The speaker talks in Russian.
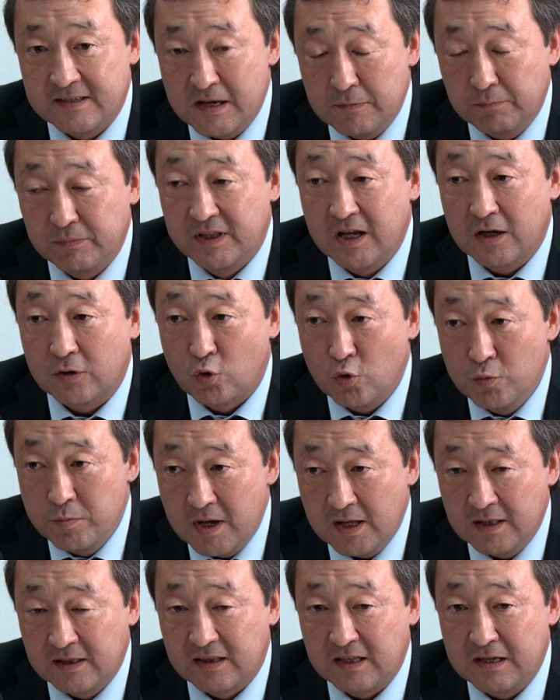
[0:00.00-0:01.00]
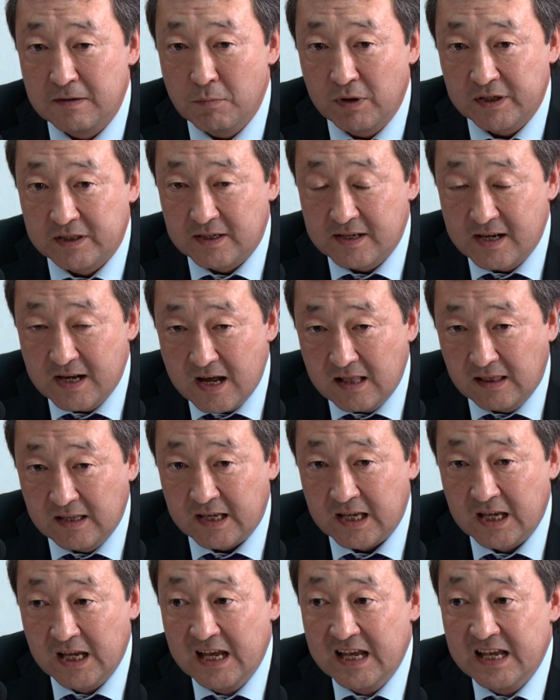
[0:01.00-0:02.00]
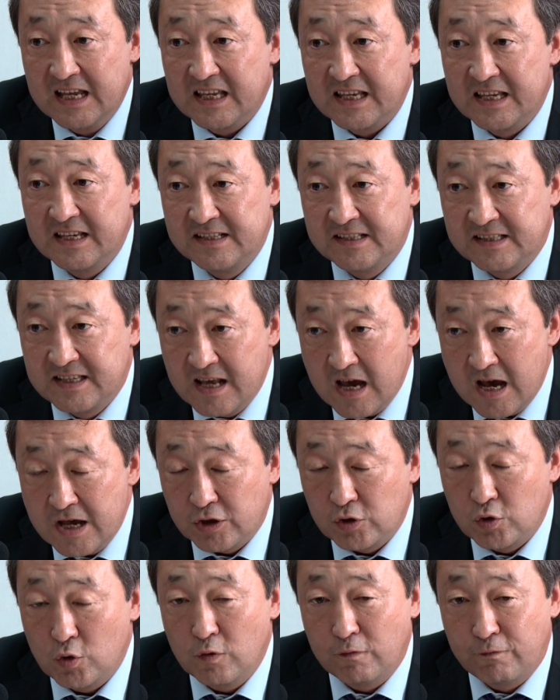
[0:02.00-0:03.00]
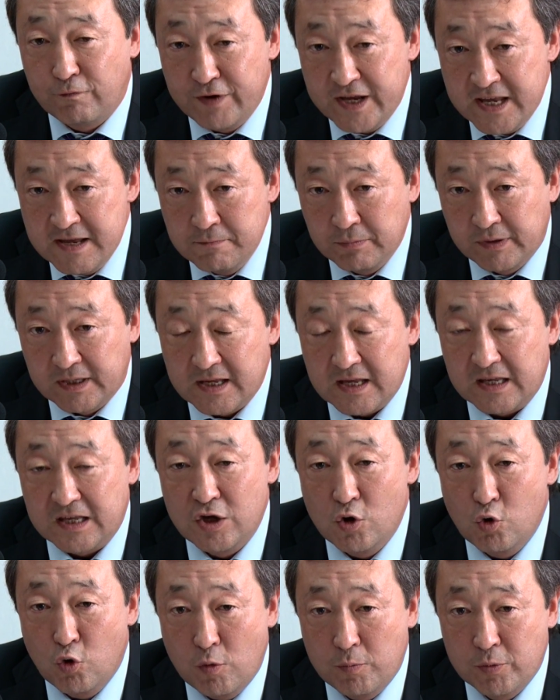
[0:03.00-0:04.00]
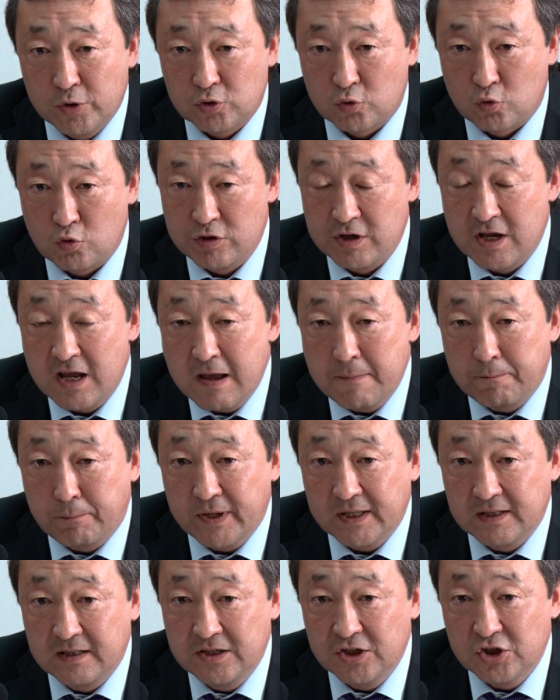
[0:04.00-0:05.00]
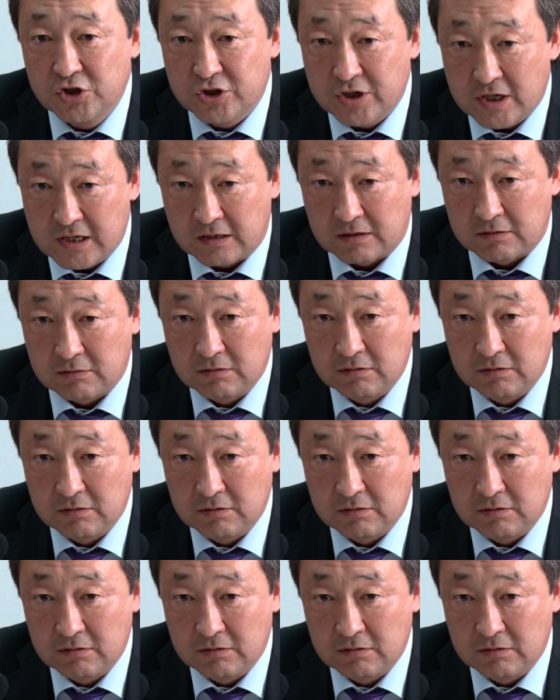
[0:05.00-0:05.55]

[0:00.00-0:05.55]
ним документы и материалы изъятию, выемке и обыску не подлежат.